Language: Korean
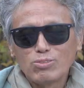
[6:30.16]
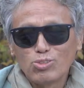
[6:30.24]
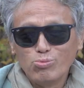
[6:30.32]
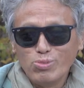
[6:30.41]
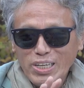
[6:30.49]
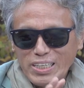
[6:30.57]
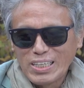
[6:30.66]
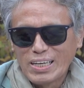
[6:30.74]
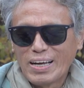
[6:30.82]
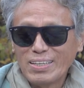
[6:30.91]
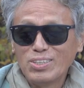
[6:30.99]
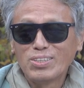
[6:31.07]
이십사
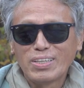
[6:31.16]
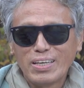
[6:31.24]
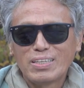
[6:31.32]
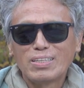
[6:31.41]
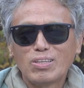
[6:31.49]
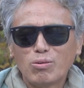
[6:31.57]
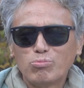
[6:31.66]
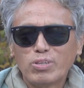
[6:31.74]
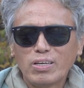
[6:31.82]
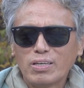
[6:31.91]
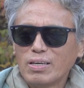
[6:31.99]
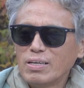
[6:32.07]
시간 한정돼 있기
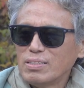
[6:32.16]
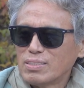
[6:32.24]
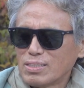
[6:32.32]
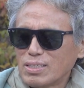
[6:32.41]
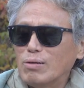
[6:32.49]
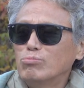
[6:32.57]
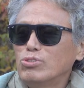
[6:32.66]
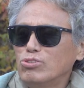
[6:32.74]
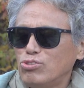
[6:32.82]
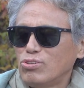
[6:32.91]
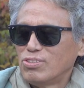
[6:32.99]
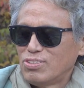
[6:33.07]
때문에 제가 잠을
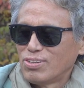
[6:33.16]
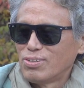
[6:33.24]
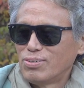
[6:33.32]
줄였어요.